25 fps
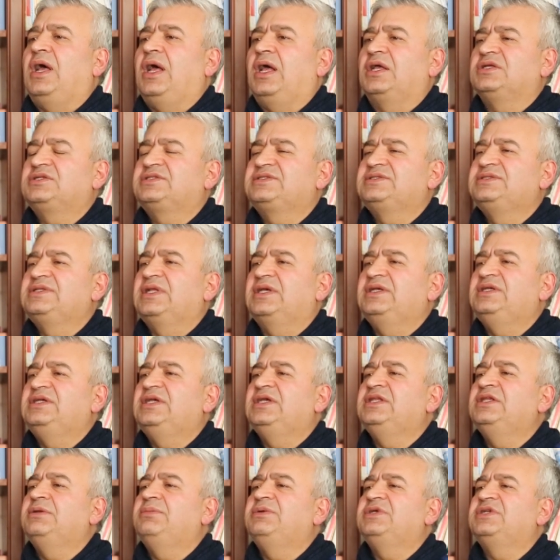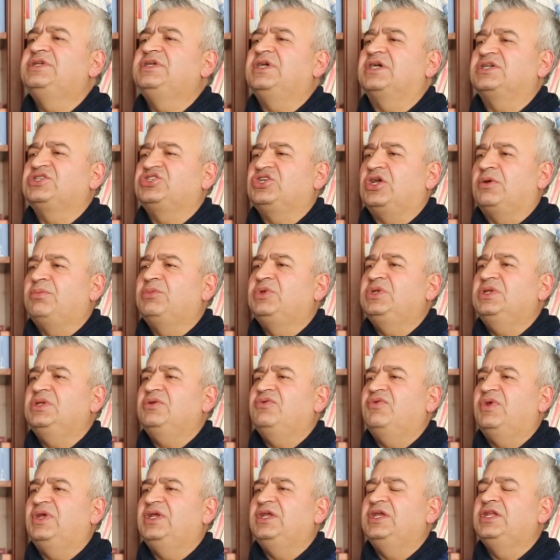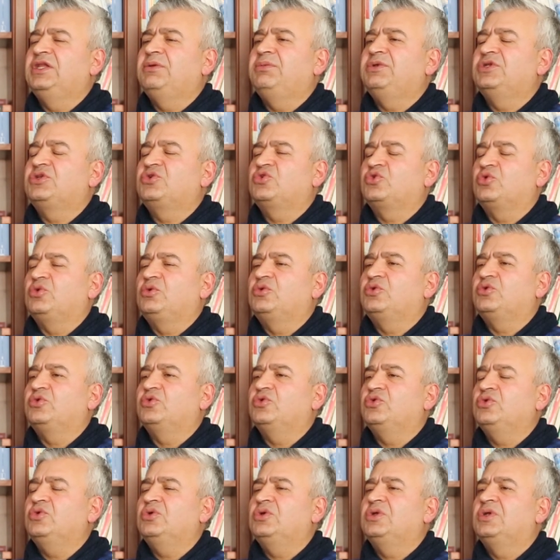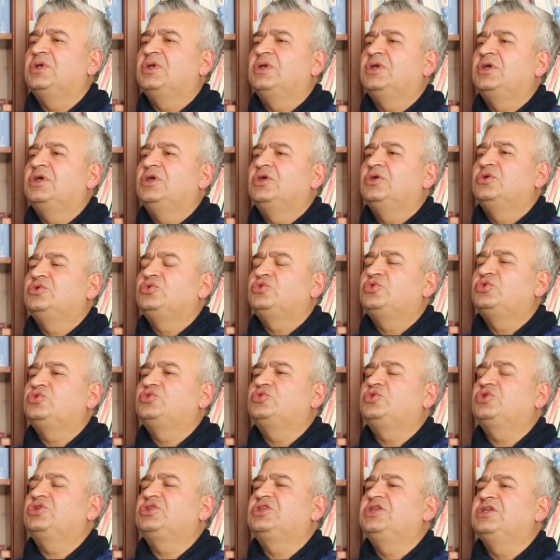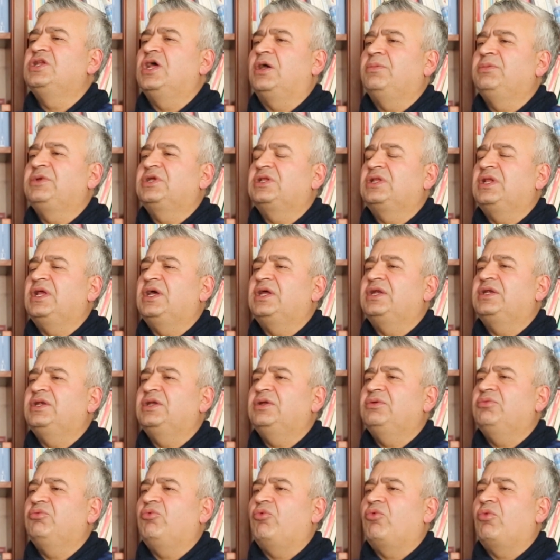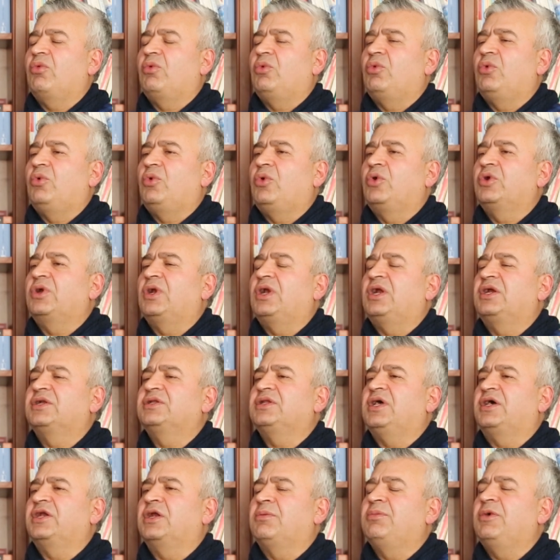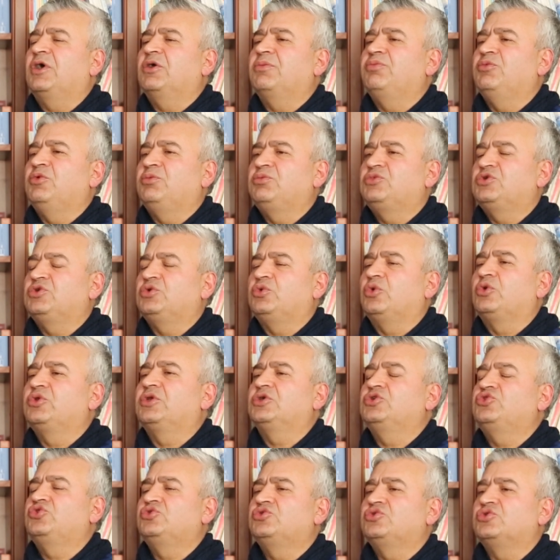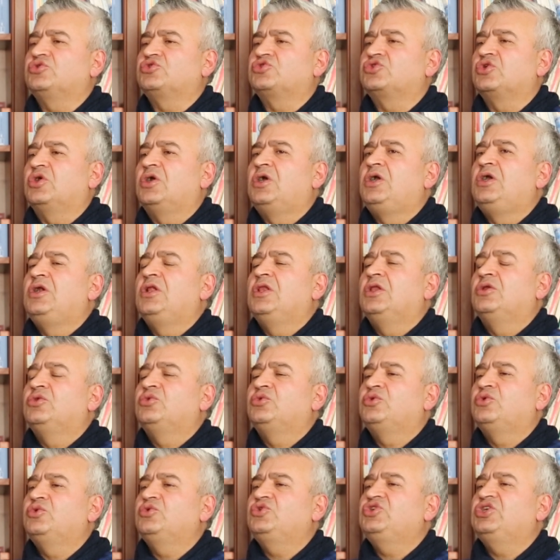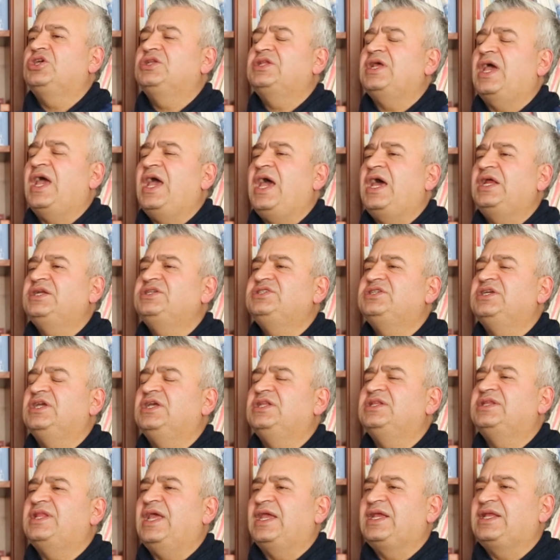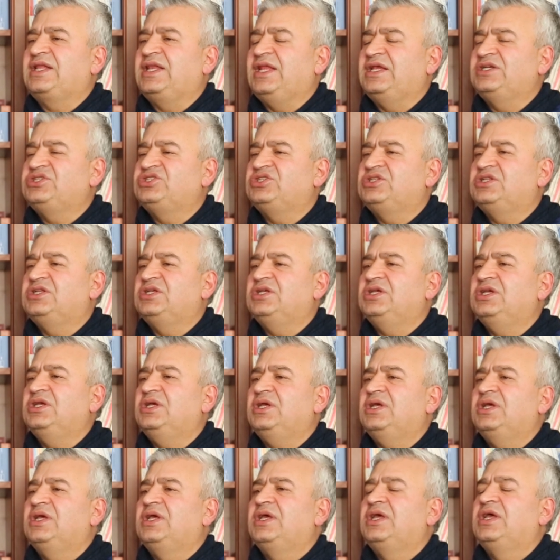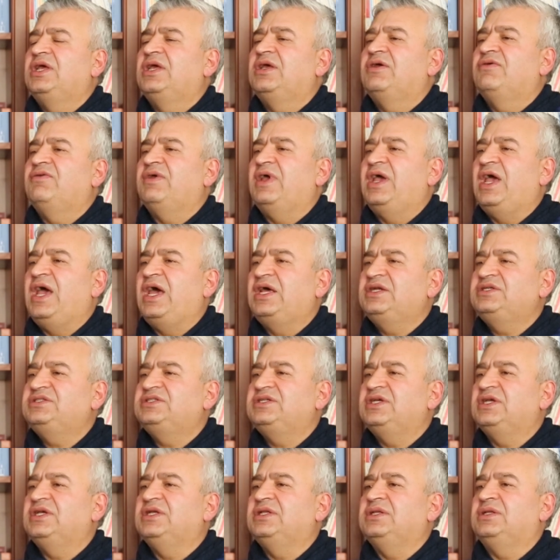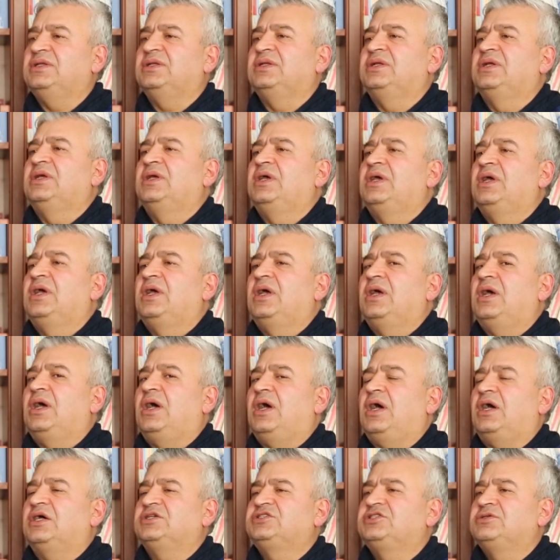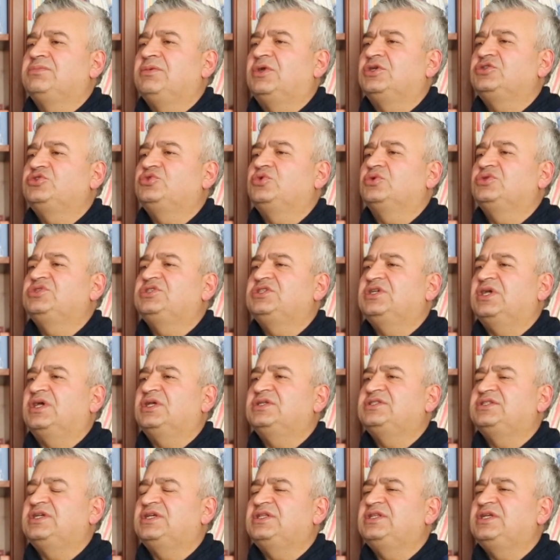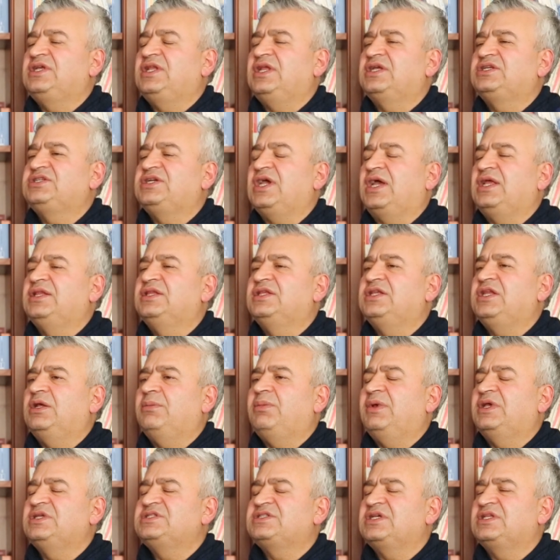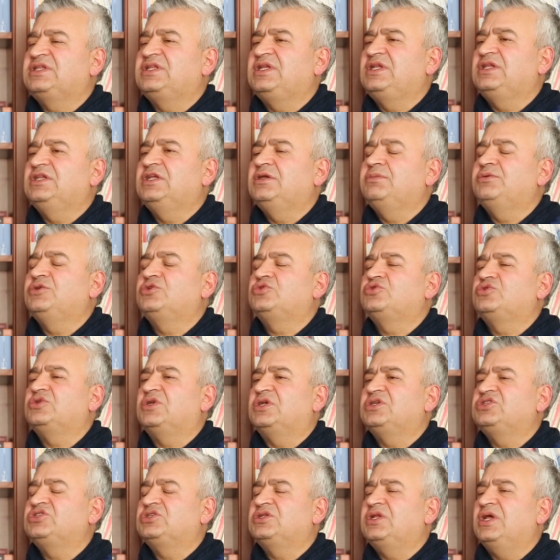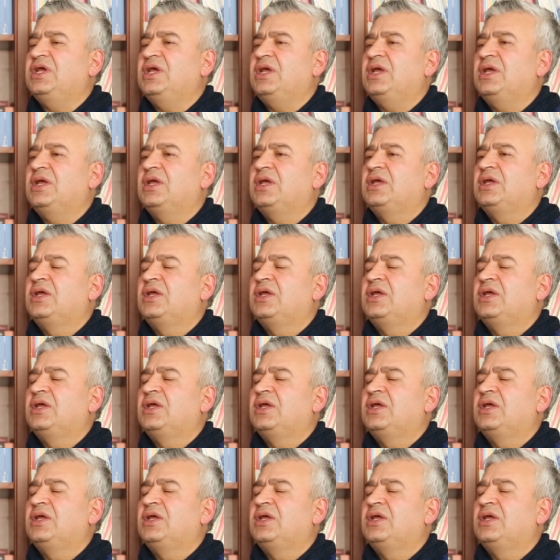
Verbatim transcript: aslında yeni bir yaşamın ve yeni bir kültürün küçük dinamiklerini oralarda aramak mümkün. O da şudur. Türkiye'de her şeyin tekleştiği ve her şeyin asimilasyon siyasetiyle kendine benzetildiği bir süreçte